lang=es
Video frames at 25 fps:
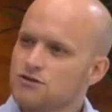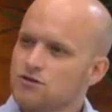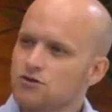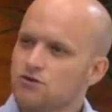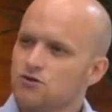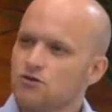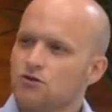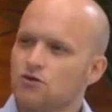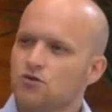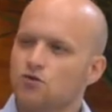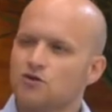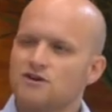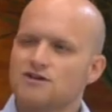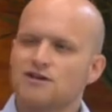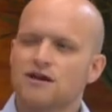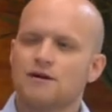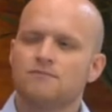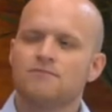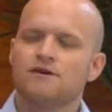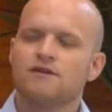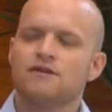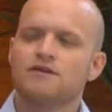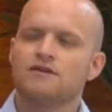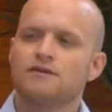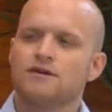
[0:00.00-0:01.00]
o no es
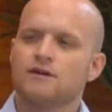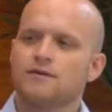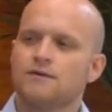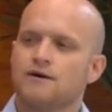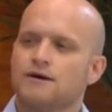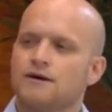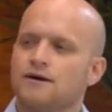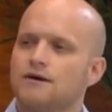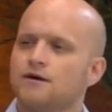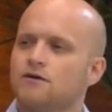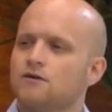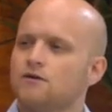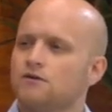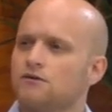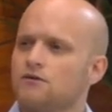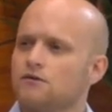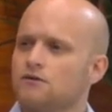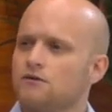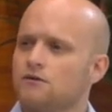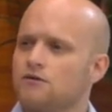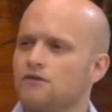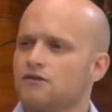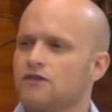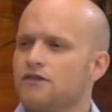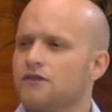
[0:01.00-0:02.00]
capaz de trabajar con,
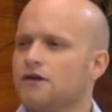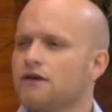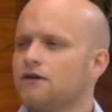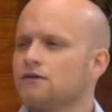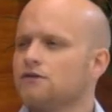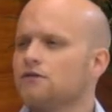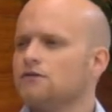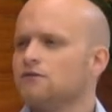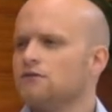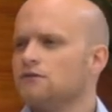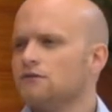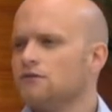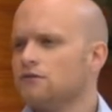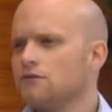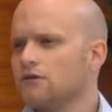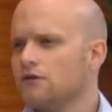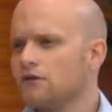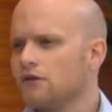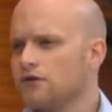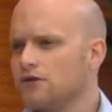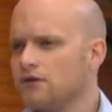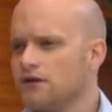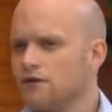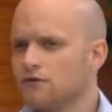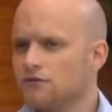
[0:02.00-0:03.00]
con cierto,
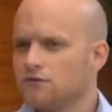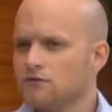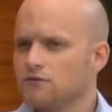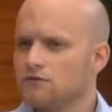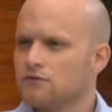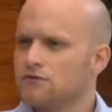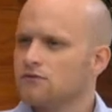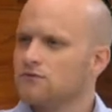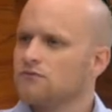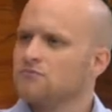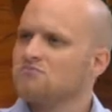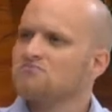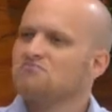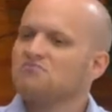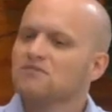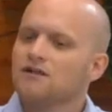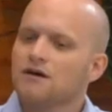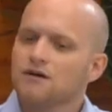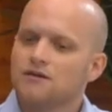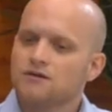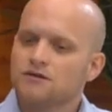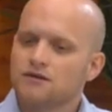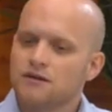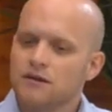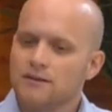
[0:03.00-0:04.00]
cierto
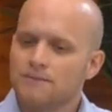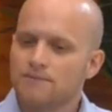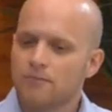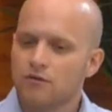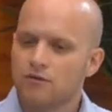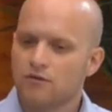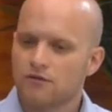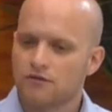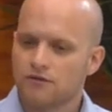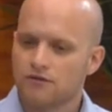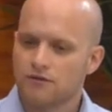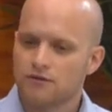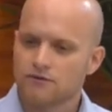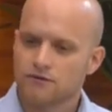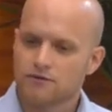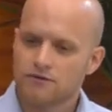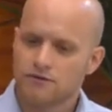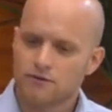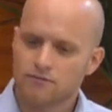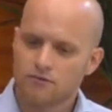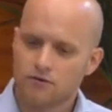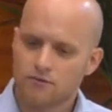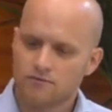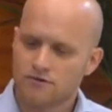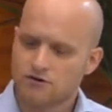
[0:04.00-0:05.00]
tipo, cierto
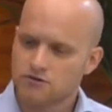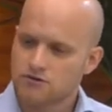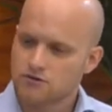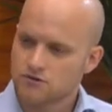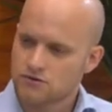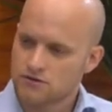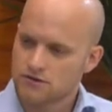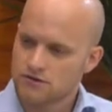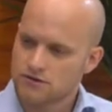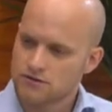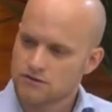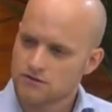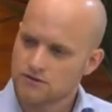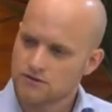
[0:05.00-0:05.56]
tipo de personas.